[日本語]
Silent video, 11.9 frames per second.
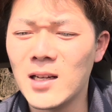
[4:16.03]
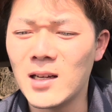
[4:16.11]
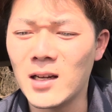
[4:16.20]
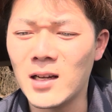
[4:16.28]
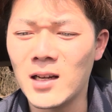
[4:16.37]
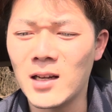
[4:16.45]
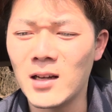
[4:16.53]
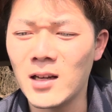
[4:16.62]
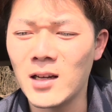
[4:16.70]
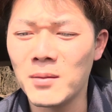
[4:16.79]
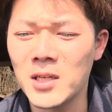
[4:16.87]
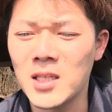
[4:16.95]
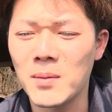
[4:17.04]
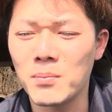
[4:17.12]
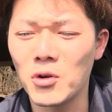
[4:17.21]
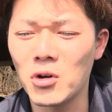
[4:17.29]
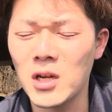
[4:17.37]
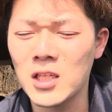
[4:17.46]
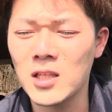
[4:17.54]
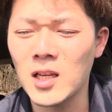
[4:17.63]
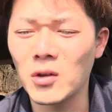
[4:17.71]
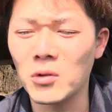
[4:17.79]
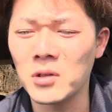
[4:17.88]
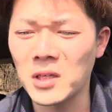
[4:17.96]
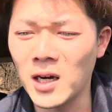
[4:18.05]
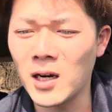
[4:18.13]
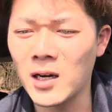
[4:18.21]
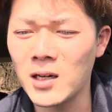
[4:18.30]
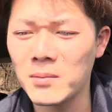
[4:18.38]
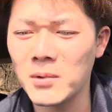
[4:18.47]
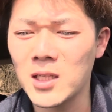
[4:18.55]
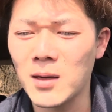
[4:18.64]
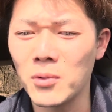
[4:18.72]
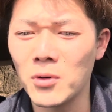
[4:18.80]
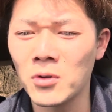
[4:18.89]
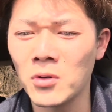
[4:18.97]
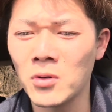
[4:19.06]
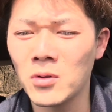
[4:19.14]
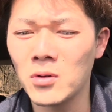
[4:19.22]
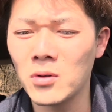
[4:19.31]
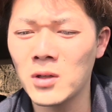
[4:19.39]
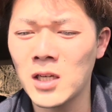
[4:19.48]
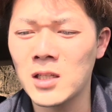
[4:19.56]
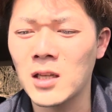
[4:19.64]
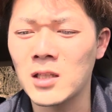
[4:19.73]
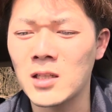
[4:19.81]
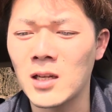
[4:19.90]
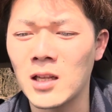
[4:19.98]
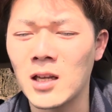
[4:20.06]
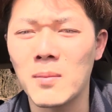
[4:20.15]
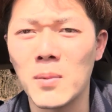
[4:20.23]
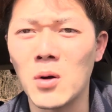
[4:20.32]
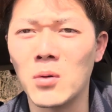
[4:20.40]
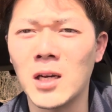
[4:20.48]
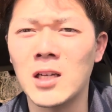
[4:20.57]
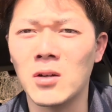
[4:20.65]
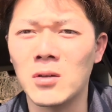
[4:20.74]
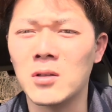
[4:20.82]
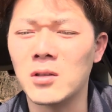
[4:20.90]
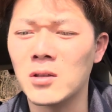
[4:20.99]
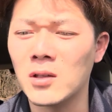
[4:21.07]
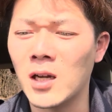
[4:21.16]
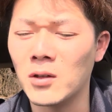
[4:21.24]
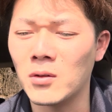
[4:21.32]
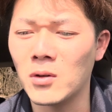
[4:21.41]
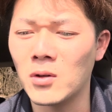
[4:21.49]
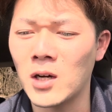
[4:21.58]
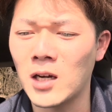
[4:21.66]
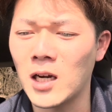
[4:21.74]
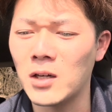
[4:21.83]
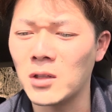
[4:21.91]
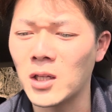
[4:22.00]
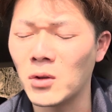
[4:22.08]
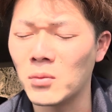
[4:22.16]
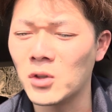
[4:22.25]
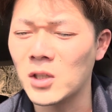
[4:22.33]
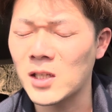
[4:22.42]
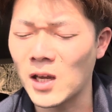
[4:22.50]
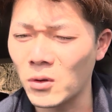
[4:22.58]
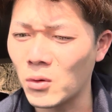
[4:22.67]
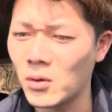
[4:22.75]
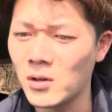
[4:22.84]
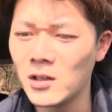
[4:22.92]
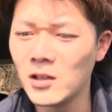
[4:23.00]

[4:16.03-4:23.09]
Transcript: えー、まあ、札幌らしさというか、まあ、札幌のらしさって言ったらね、やっぱ攻撃力、あの、破壊力だと思うんですけど、